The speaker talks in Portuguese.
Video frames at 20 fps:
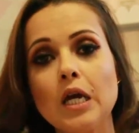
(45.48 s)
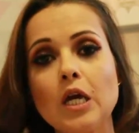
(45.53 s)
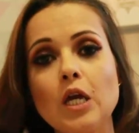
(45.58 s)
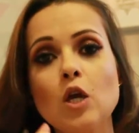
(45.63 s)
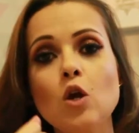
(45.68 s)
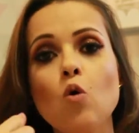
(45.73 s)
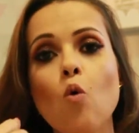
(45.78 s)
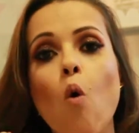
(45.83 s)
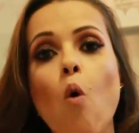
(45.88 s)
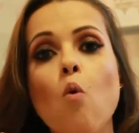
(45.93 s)

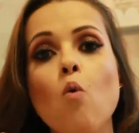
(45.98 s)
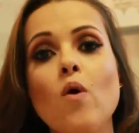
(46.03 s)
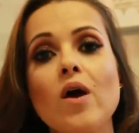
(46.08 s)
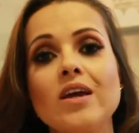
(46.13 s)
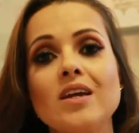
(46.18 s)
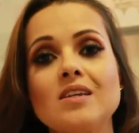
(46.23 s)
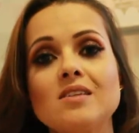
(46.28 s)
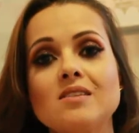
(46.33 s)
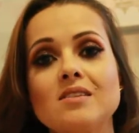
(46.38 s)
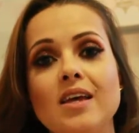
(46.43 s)
e com
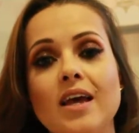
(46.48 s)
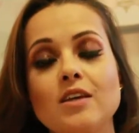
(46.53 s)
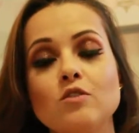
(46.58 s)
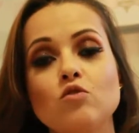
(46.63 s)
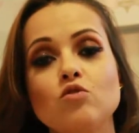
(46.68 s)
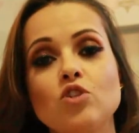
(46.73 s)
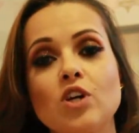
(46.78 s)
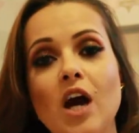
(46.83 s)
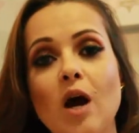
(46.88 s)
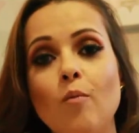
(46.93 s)

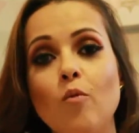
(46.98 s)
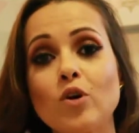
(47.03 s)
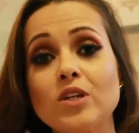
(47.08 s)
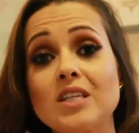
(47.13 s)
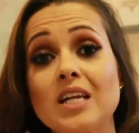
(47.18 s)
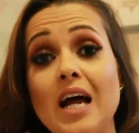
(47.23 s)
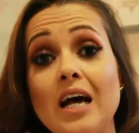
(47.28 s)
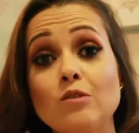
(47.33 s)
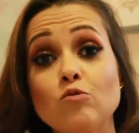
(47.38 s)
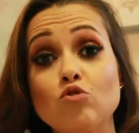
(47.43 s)
excesso de
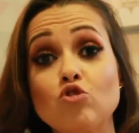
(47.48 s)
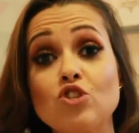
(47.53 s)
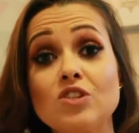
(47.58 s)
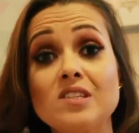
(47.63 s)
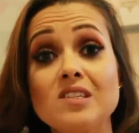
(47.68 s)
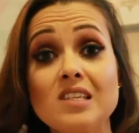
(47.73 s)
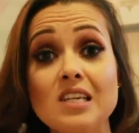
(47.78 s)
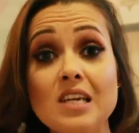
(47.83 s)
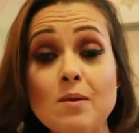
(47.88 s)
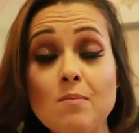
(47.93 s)
carboidratos
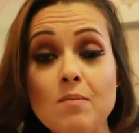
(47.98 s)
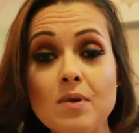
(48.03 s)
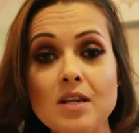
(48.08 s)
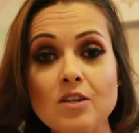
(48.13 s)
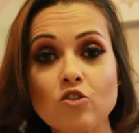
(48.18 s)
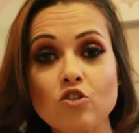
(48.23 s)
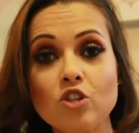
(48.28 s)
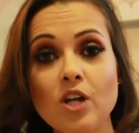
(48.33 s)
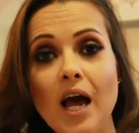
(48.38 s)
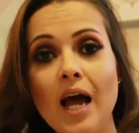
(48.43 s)

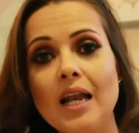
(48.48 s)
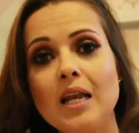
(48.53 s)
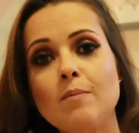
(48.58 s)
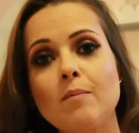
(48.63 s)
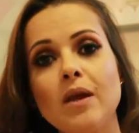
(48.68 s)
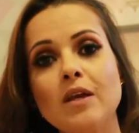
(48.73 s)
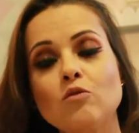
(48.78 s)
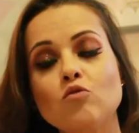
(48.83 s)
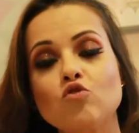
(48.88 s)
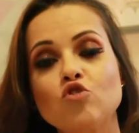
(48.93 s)
simples,
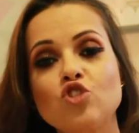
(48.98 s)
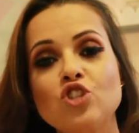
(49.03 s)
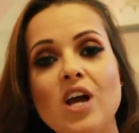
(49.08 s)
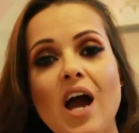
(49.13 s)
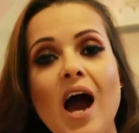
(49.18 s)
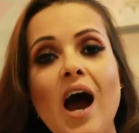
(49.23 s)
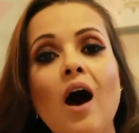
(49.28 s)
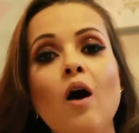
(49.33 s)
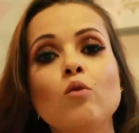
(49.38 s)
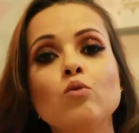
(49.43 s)
alimentos de
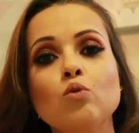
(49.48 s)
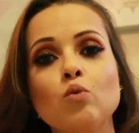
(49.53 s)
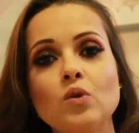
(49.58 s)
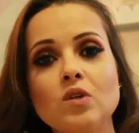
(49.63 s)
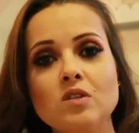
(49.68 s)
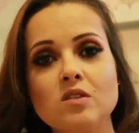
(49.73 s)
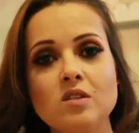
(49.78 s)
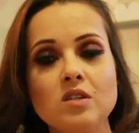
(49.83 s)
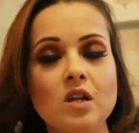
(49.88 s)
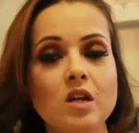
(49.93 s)
alto
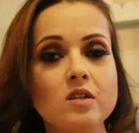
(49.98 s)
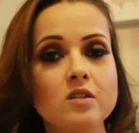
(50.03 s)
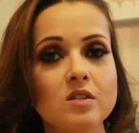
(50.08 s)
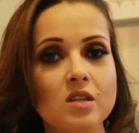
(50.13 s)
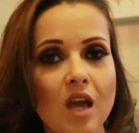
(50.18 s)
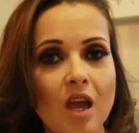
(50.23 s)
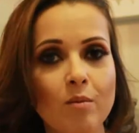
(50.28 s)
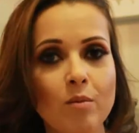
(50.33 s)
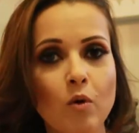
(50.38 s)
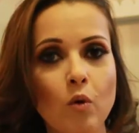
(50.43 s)
índice
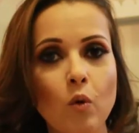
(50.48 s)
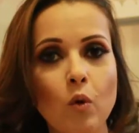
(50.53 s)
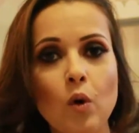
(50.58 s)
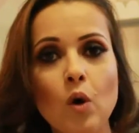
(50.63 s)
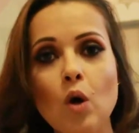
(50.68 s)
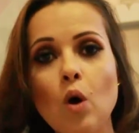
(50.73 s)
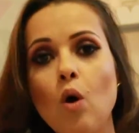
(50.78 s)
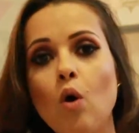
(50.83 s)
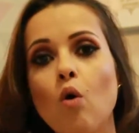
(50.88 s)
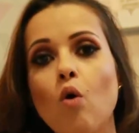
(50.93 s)
glicêmico,
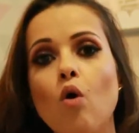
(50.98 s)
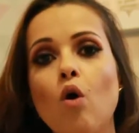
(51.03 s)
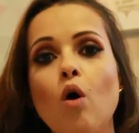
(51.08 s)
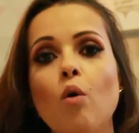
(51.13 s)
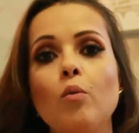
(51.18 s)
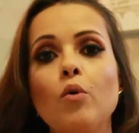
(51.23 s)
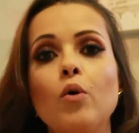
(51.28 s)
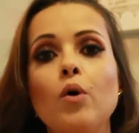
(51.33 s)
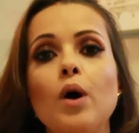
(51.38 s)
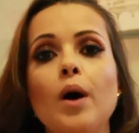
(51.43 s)

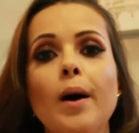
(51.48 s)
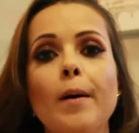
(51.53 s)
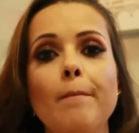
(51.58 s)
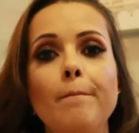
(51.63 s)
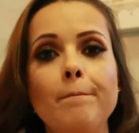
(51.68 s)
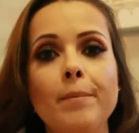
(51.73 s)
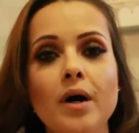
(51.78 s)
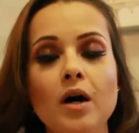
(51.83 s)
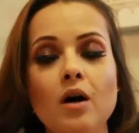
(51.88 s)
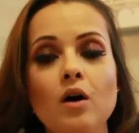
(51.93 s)
como
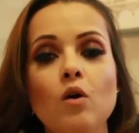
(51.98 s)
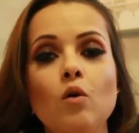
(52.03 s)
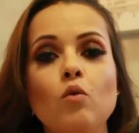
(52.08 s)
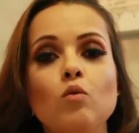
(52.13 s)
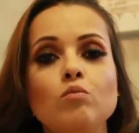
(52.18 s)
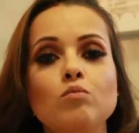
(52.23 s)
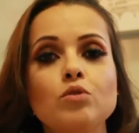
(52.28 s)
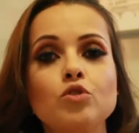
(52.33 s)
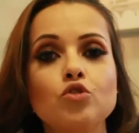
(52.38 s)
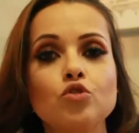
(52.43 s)

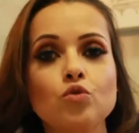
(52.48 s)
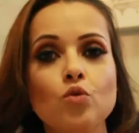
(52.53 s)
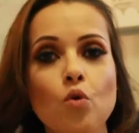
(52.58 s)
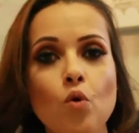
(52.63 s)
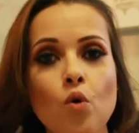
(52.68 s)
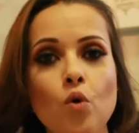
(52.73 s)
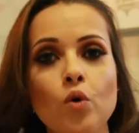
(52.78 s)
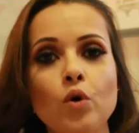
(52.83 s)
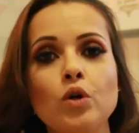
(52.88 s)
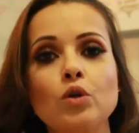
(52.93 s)
pão,
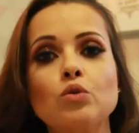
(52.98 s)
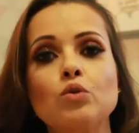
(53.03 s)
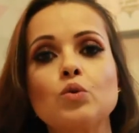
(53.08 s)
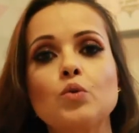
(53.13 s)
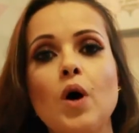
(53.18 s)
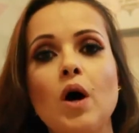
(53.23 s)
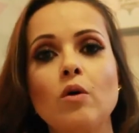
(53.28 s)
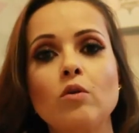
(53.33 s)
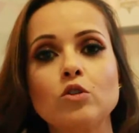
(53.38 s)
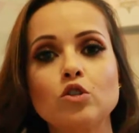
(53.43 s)

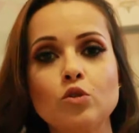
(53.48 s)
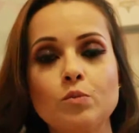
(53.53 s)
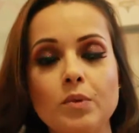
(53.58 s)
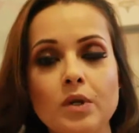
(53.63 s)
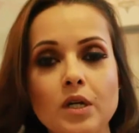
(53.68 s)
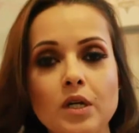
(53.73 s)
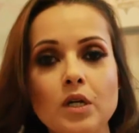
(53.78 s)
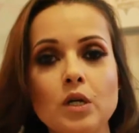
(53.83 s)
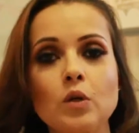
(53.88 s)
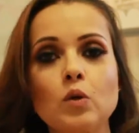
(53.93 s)
biscoito, arroz
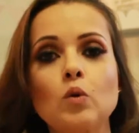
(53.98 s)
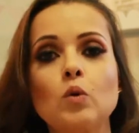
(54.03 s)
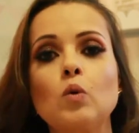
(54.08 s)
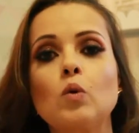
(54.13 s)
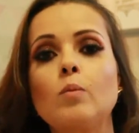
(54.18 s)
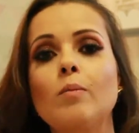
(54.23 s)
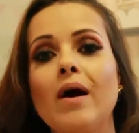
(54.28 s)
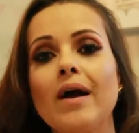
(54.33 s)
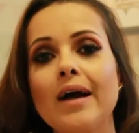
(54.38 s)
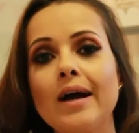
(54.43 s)

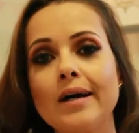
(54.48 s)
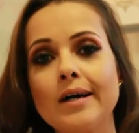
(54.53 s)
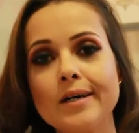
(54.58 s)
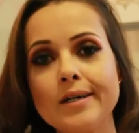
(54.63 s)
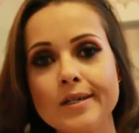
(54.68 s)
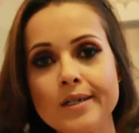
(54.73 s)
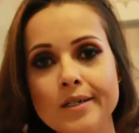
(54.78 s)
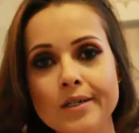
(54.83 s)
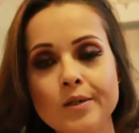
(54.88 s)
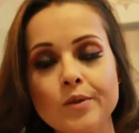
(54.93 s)
branco,
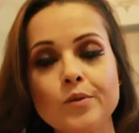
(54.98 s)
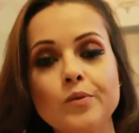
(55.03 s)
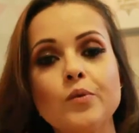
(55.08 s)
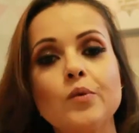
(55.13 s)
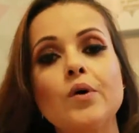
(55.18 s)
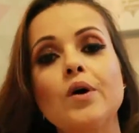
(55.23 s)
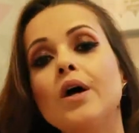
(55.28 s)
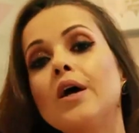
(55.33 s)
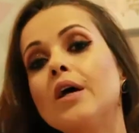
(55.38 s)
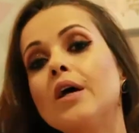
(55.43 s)
macarrão,